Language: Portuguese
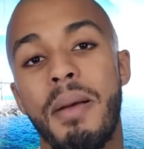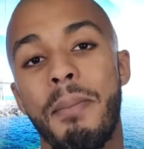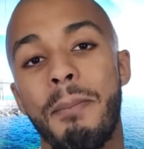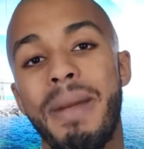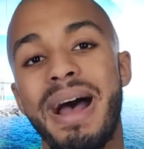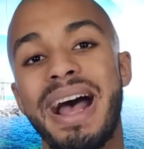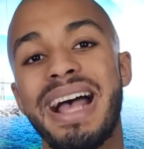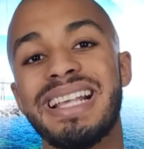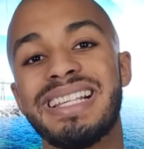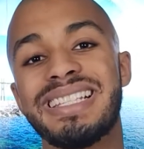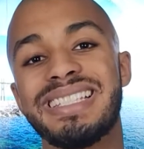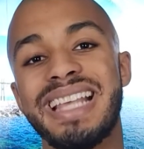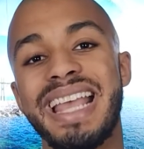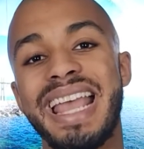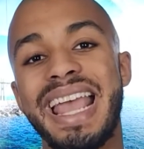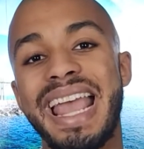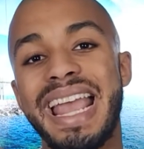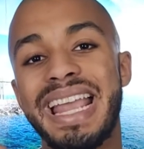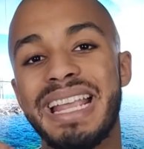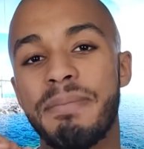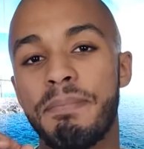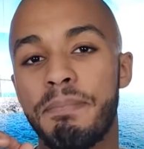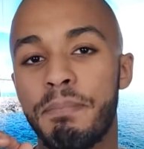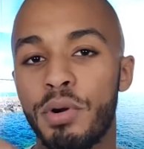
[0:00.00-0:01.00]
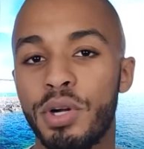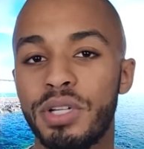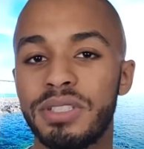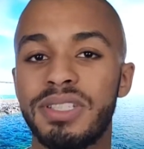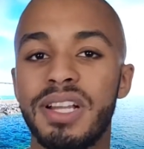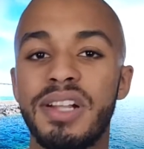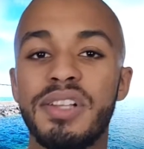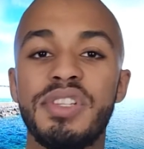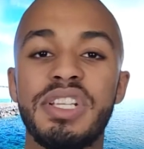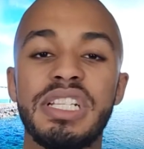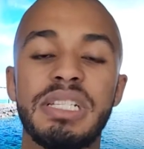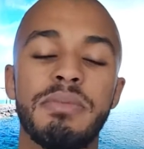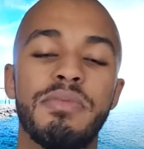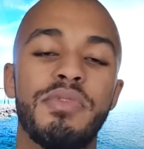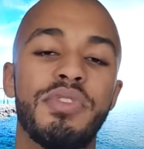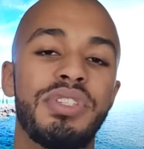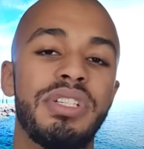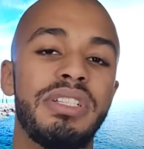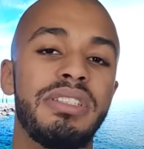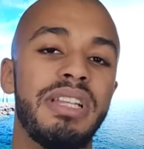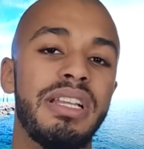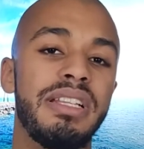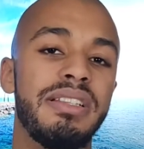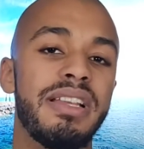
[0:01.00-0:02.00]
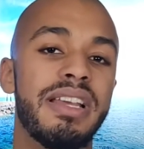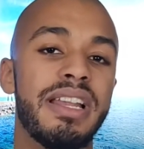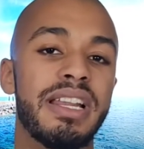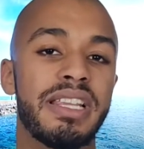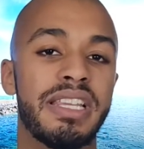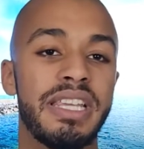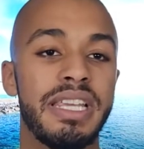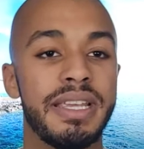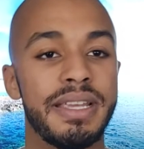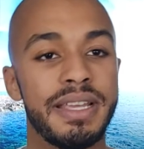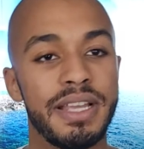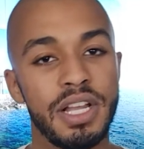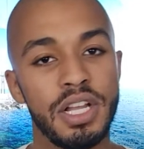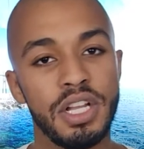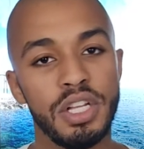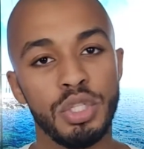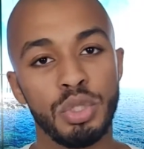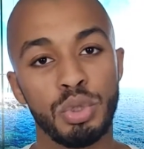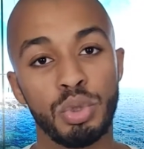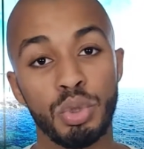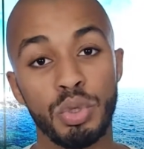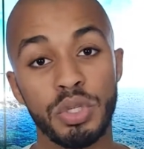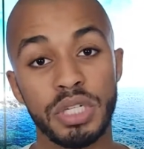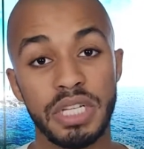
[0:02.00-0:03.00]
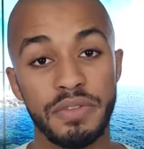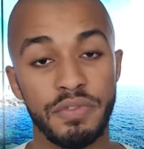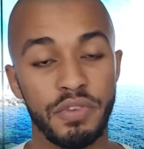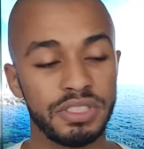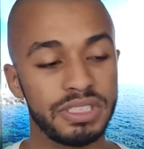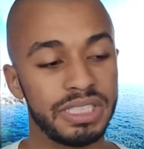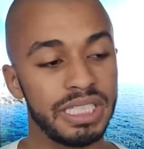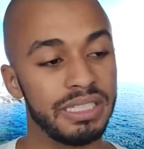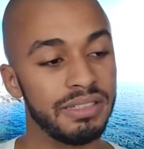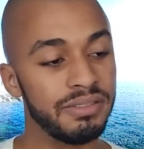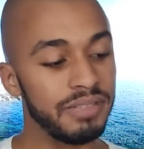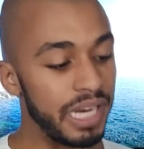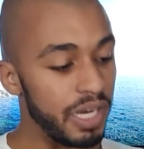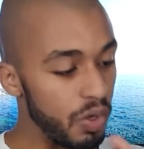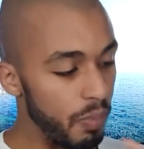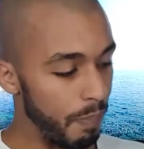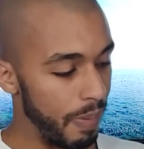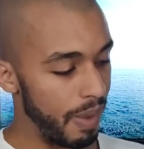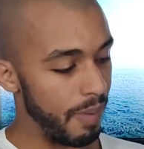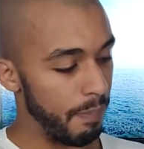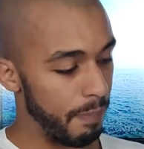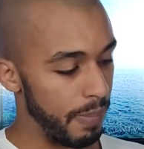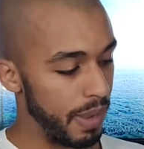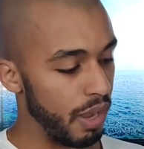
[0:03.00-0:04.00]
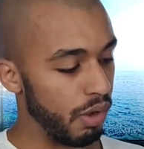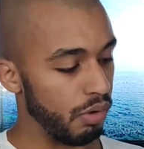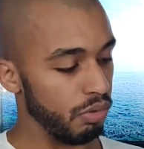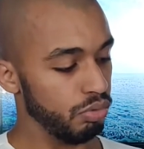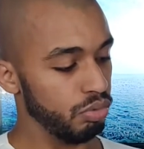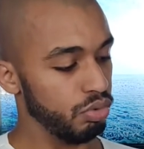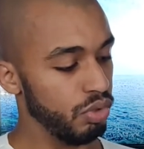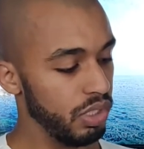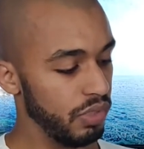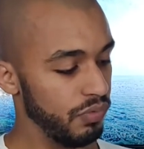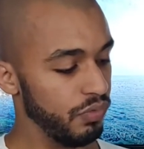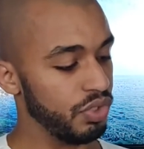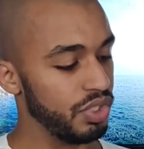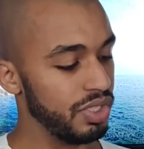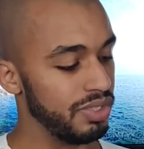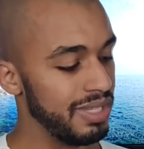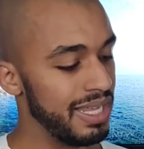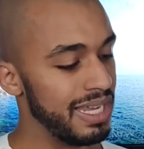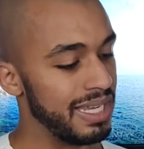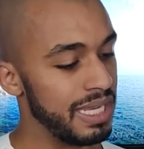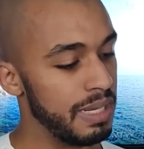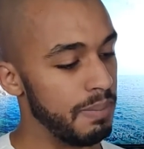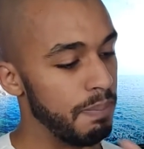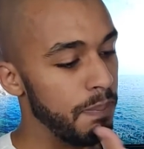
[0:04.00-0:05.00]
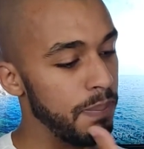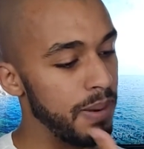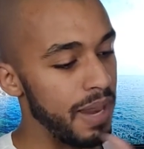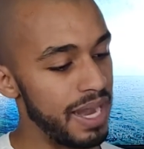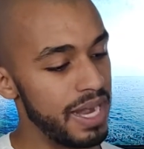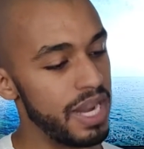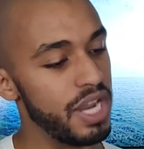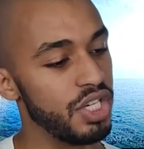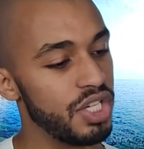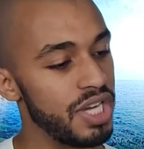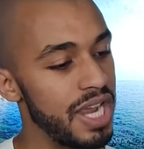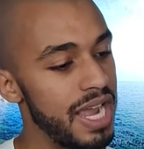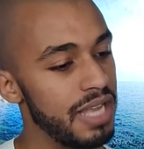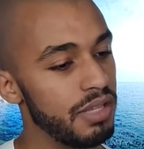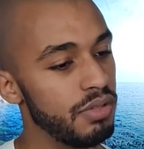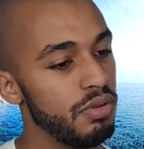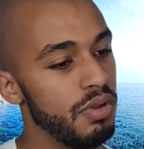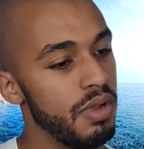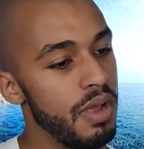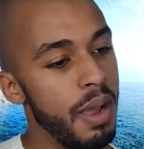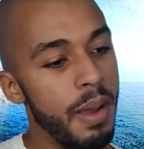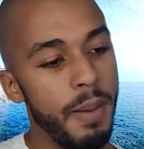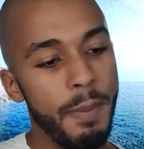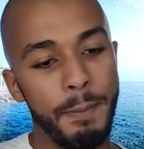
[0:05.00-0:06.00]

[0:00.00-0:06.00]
mas é importantíssimo você entender que tudo que você tem no papel, tudo que você tem aqui planejado,